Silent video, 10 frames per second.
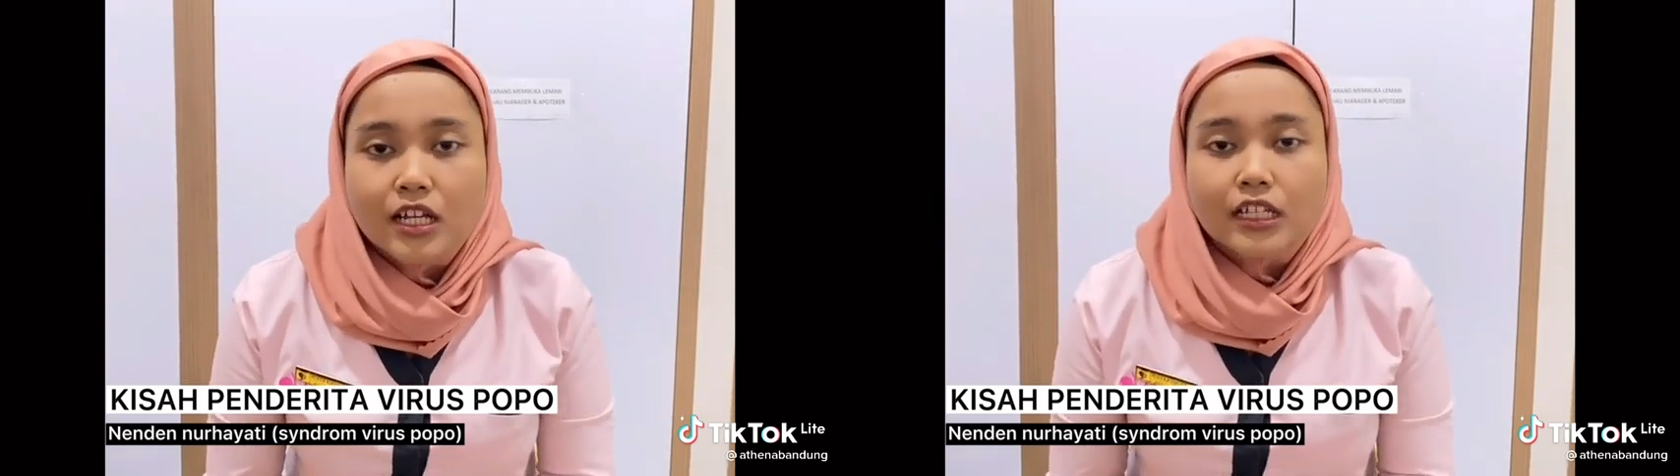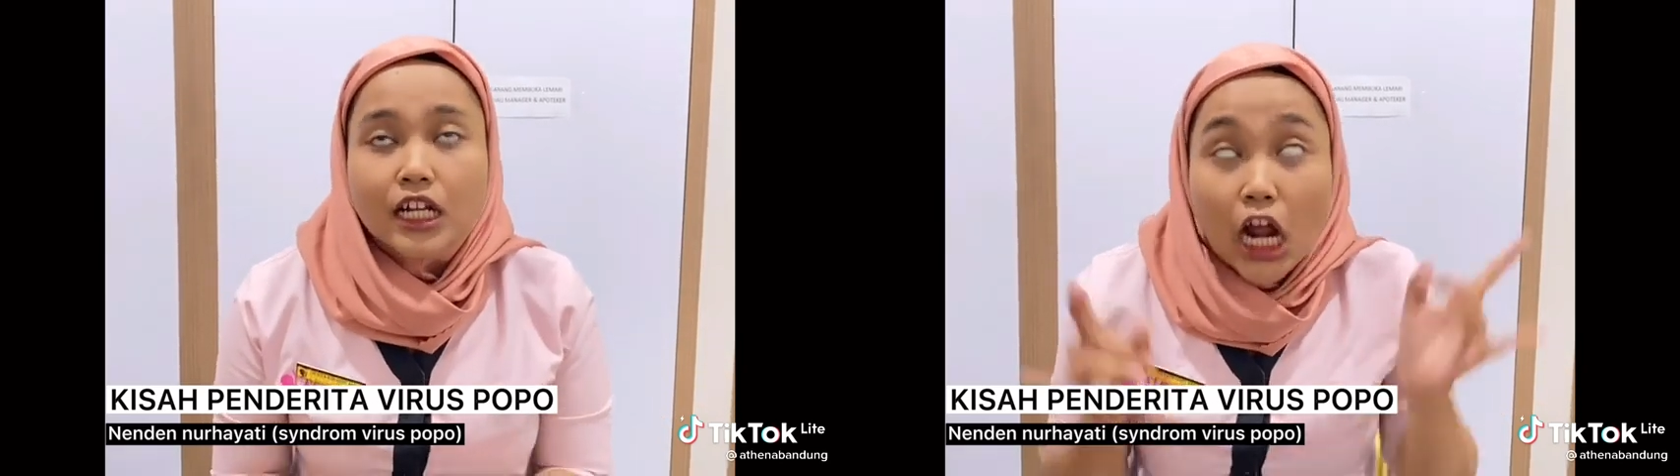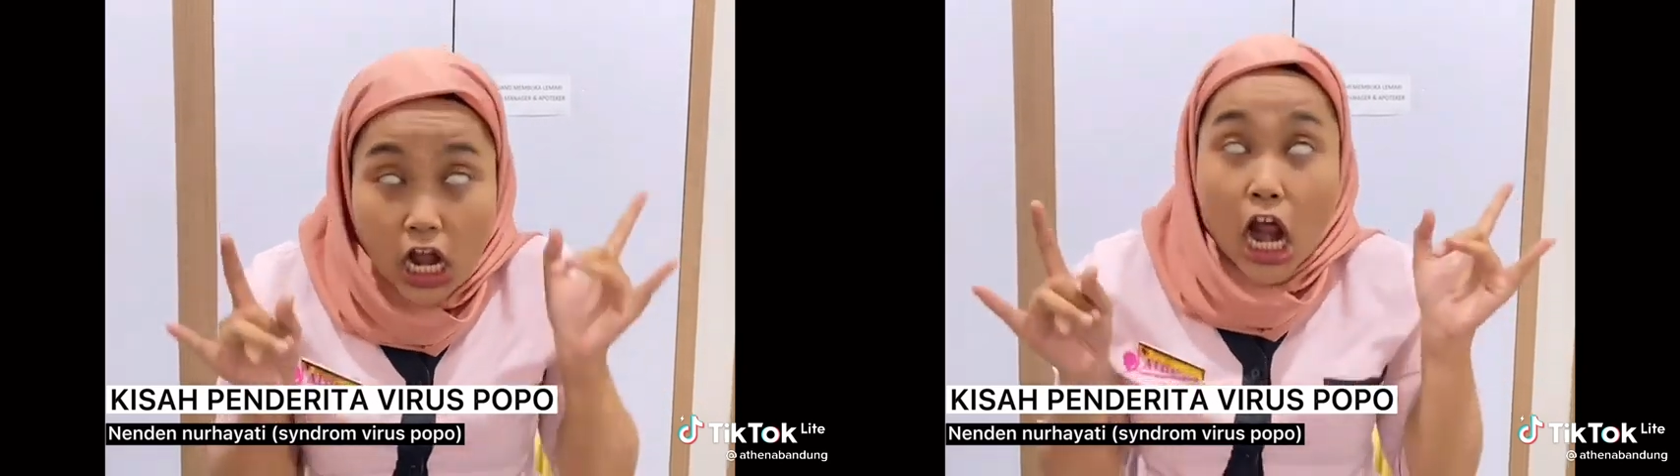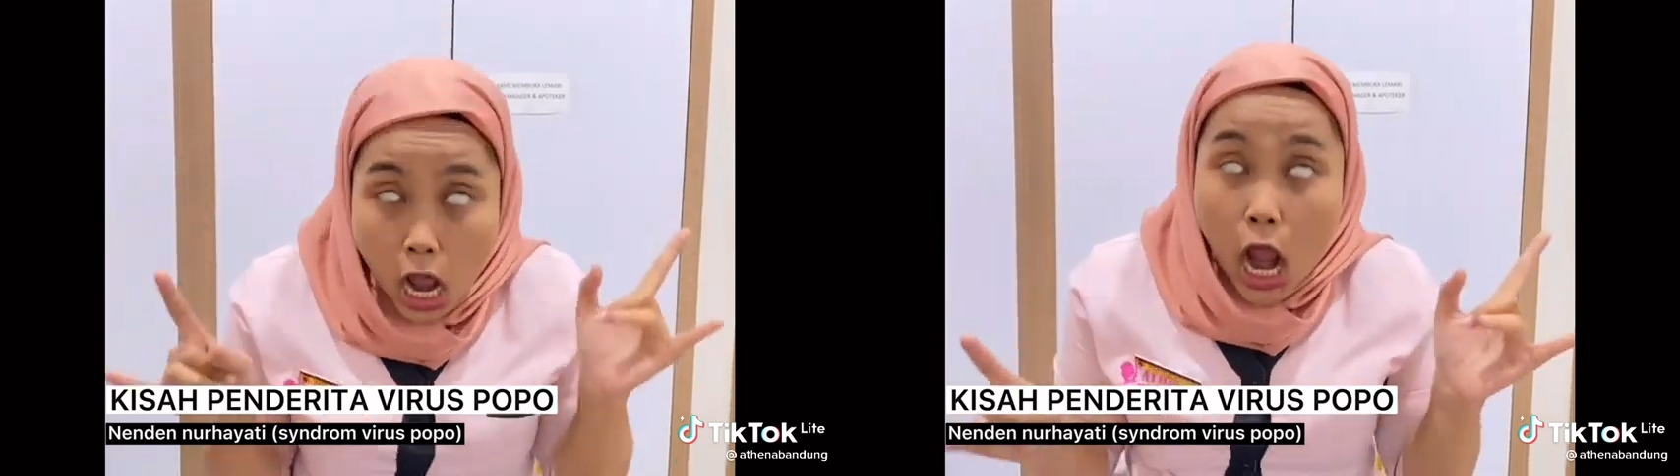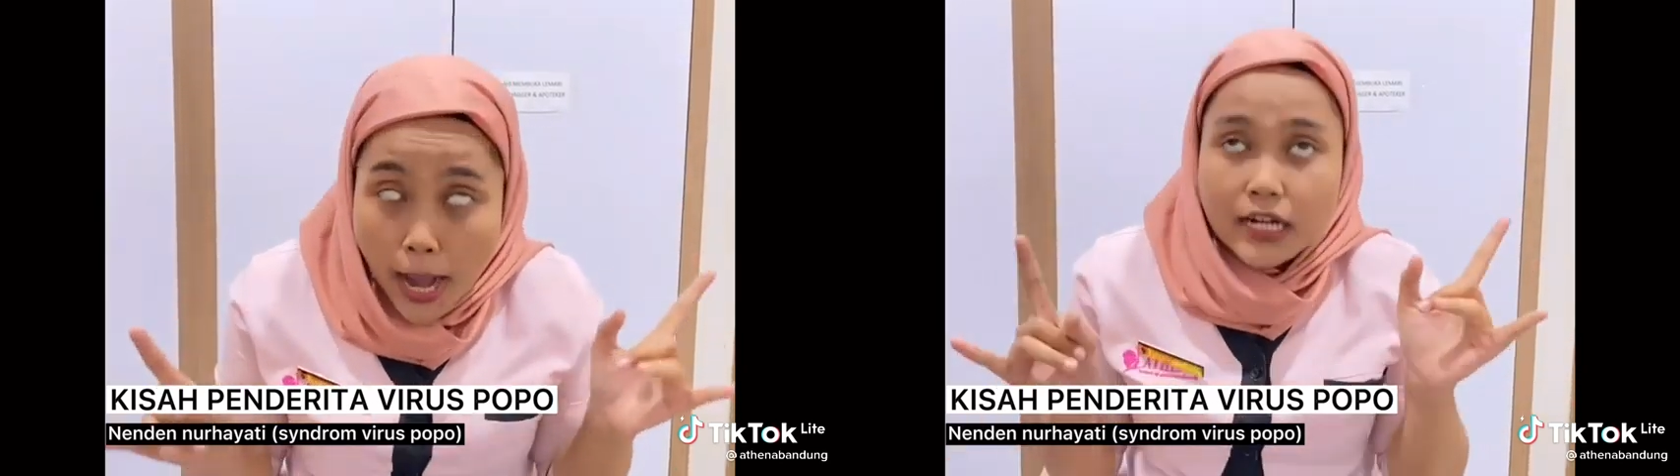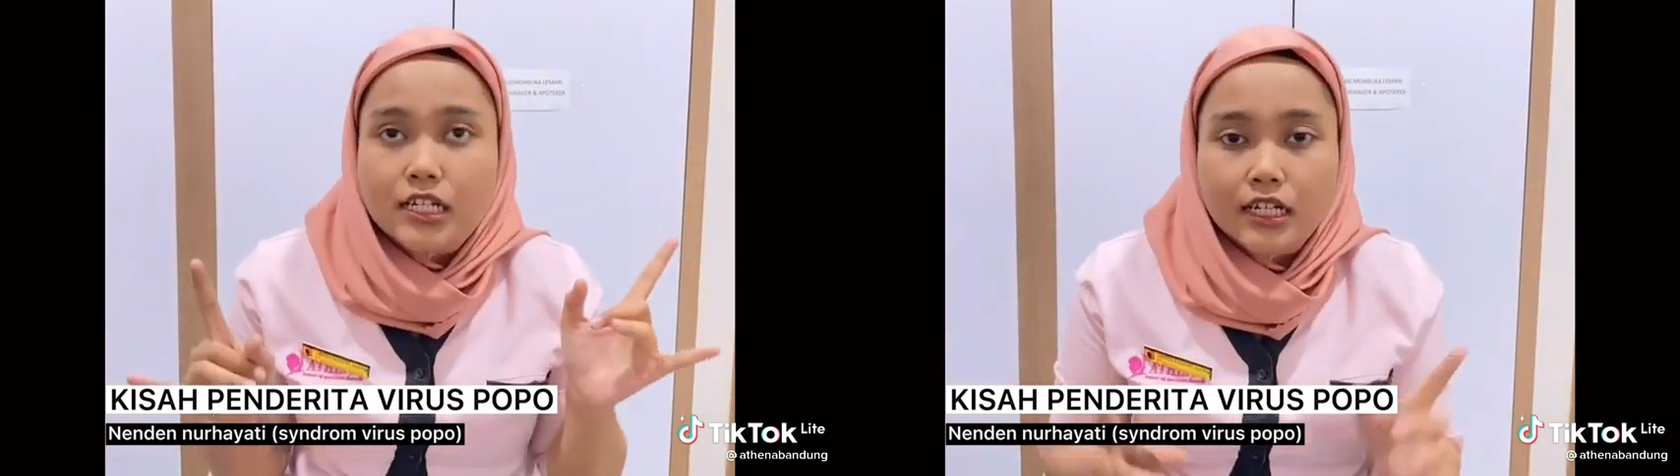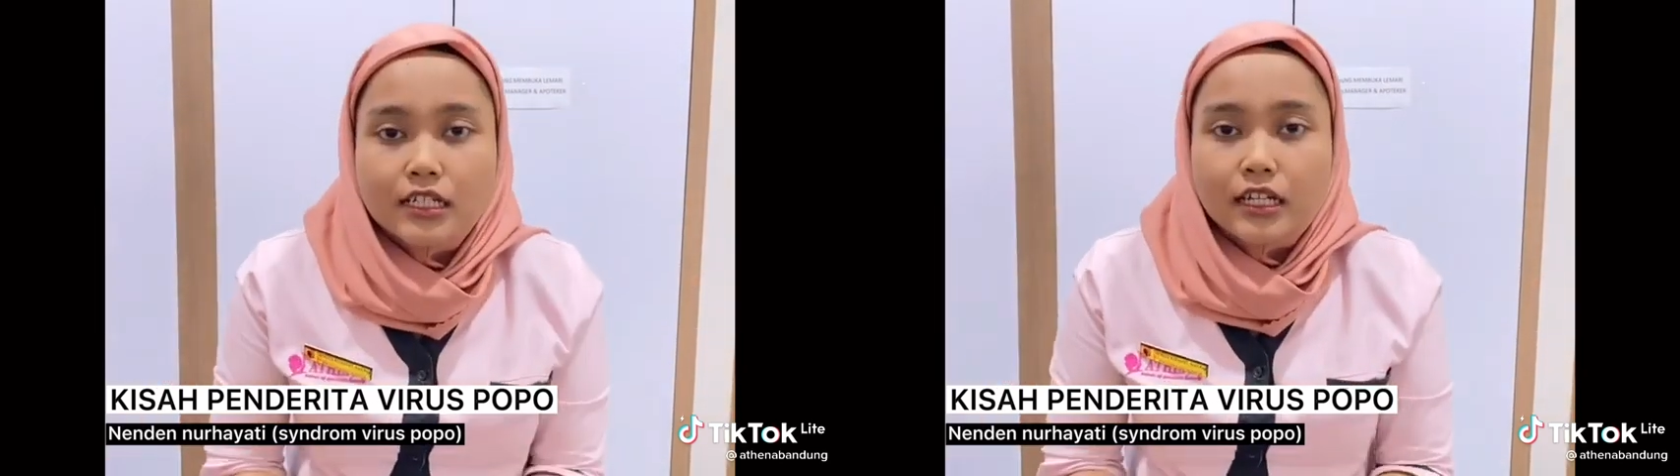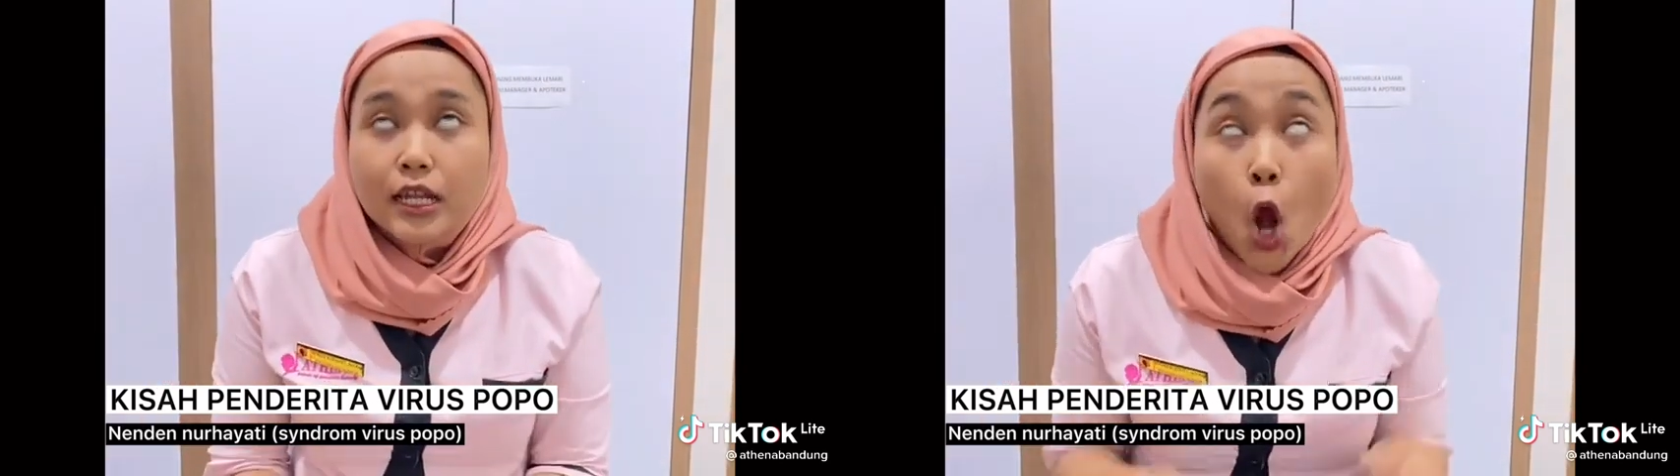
terkena virus ini dan jadi